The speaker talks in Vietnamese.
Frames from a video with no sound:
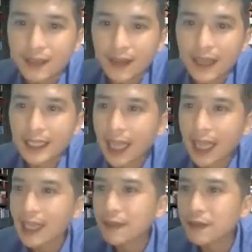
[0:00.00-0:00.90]
Vậy anh chị
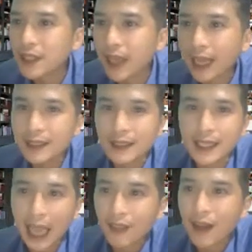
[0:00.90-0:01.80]
thấy cái phương án,
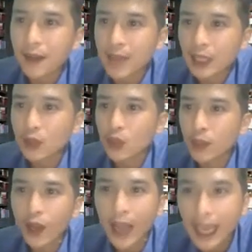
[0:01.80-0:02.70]
cái giải pháp nhà tiêu
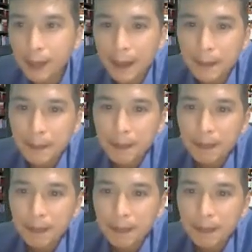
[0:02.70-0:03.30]
dùng này có hay không ạ?